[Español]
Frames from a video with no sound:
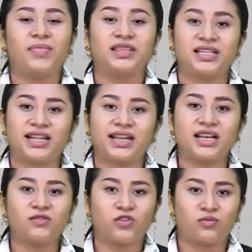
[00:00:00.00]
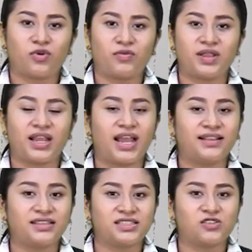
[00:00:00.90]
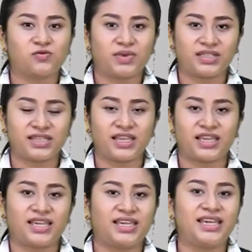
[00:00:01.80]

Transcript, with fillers: Ventilar el automóvil antes de subirse